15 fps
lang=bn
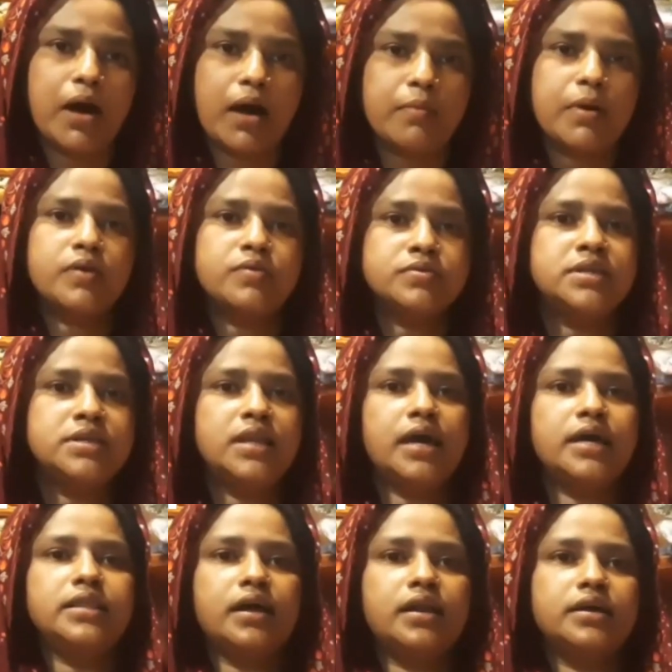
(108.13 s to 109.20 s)
আমার
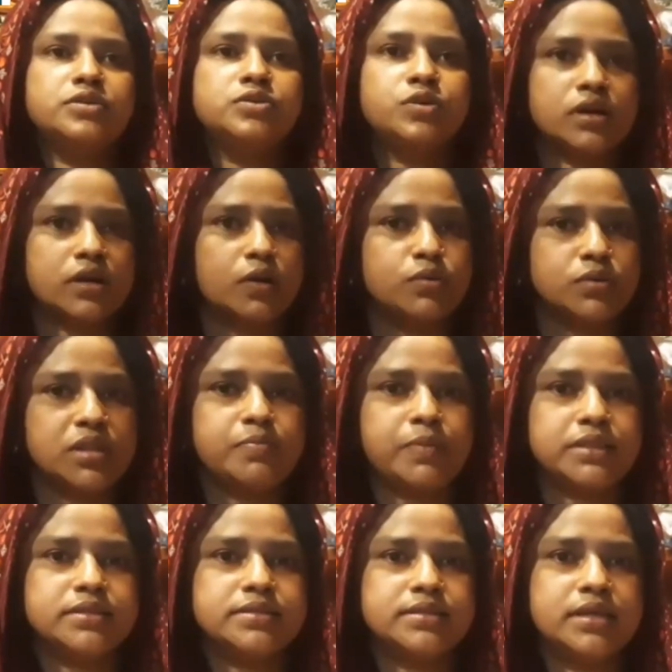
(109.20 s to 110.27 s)
উসিলায় তারা কিছু একটা করতে
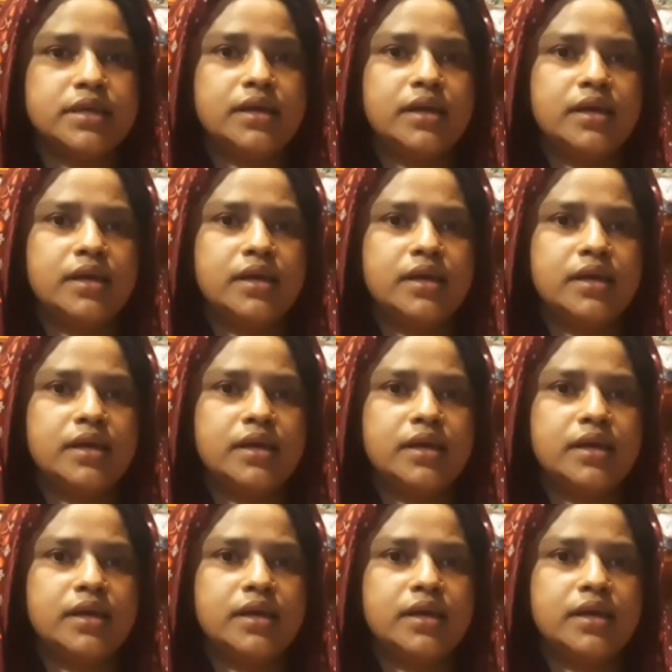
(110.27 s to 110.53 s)
পারতেছে